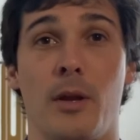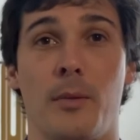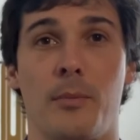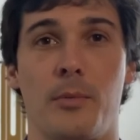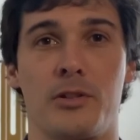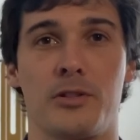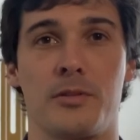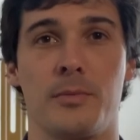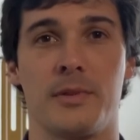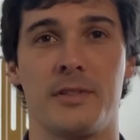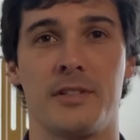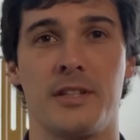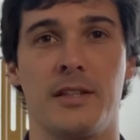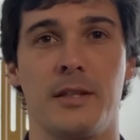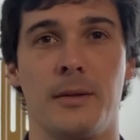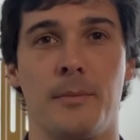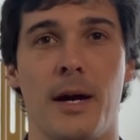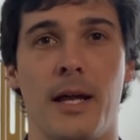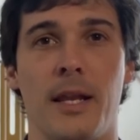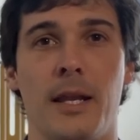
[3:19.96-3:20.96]
la prossima
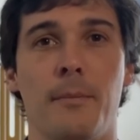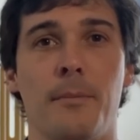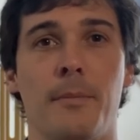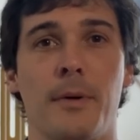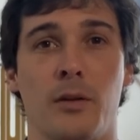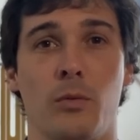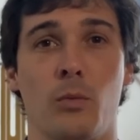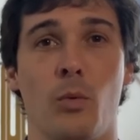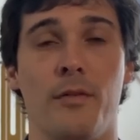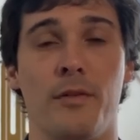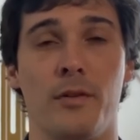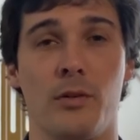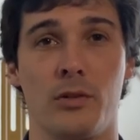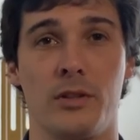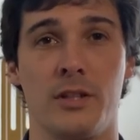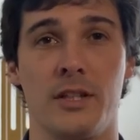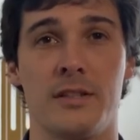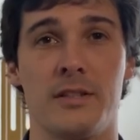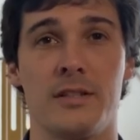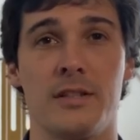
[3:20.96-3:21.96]
settimana per nuove
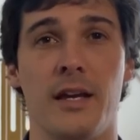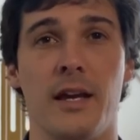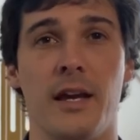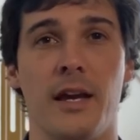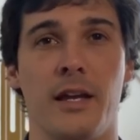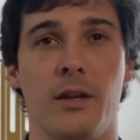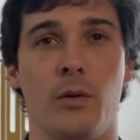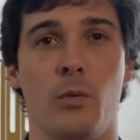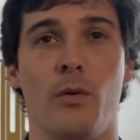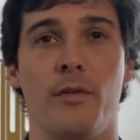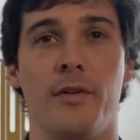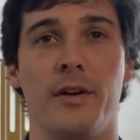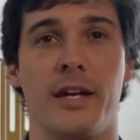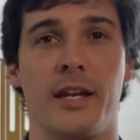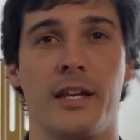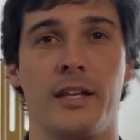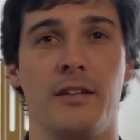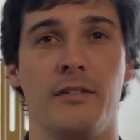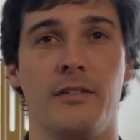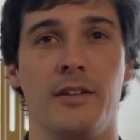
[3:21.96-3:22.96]
notizie e nuove
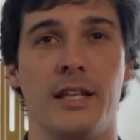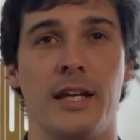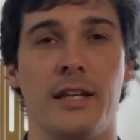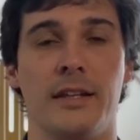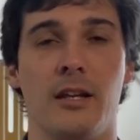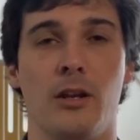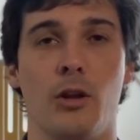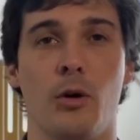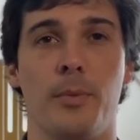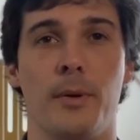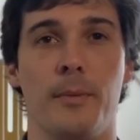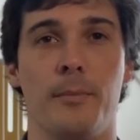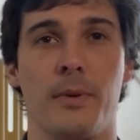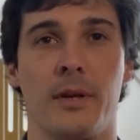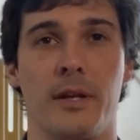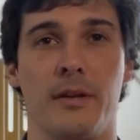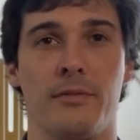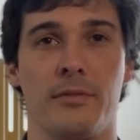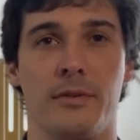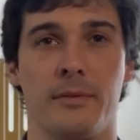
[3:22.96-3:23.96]
creatività dell'Open
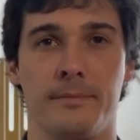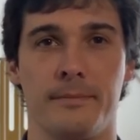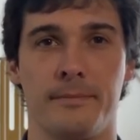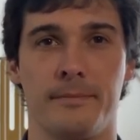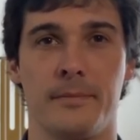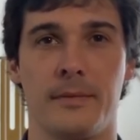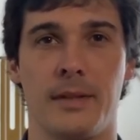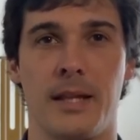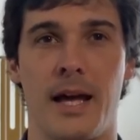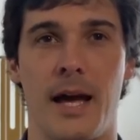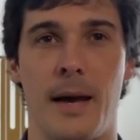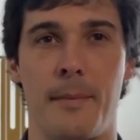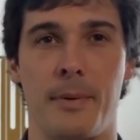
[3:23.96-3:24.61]
Brief. A